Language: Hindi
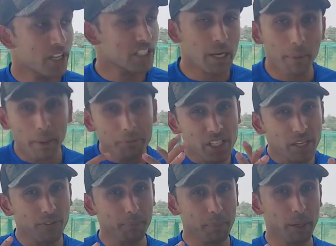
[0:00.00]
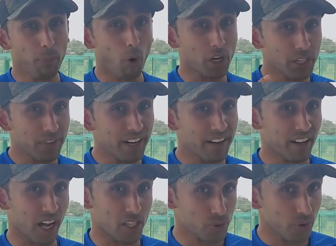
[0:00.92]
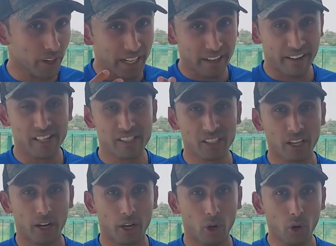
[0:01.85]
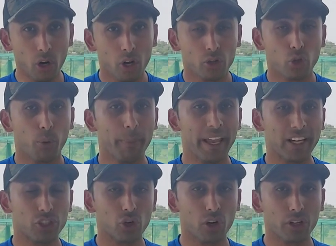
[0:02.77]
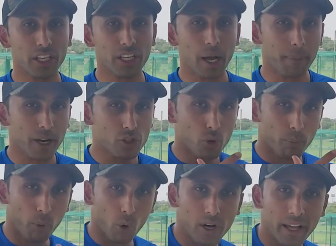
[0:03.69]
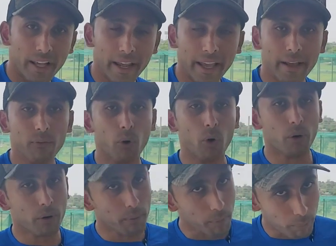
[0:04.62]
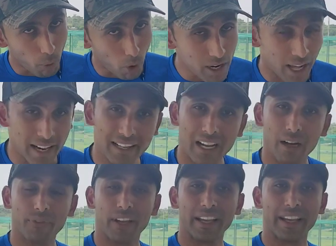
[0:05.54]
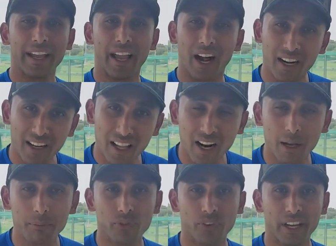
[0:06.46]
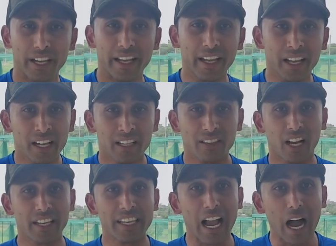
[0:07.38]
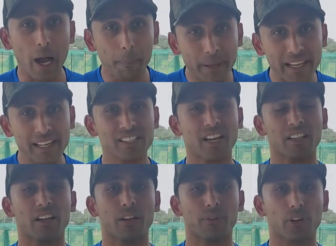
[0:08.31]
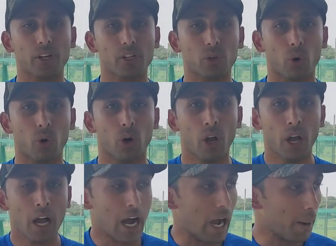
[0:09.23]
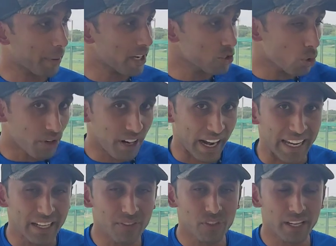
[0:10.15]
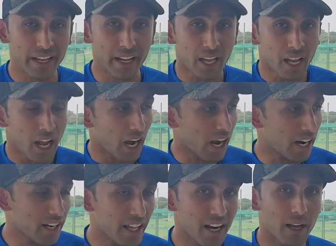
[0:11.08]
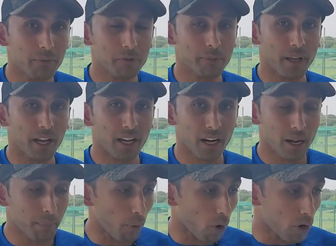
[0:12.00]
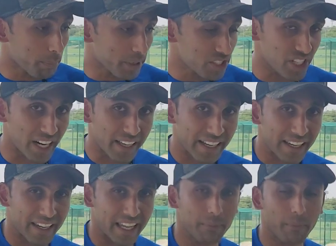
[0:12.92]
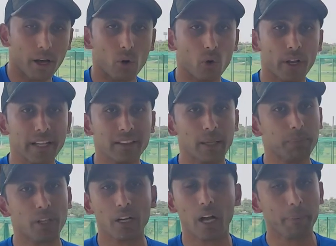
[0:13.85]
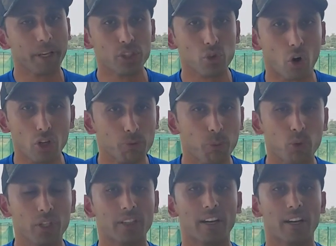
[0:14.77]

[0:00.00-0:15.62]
जब आप सिर्फ अपने बॉडी वेट ट्रांसफर के ड्रिल्स कर रहे हो तो मेक श्योर sure कि आपका जो बॉलर है वो बॉल हल्का फेंके अंडर आर्म्स फेंके ताकि आपके लिए ज़्यादा डिफिकल्ट हो आपके जो ड्राइव्स हैं अंडर आर्म्स में अगर आप बॉल पे चढ़ के नहीं मारोगे तब तक आपके शॉट्स पूरी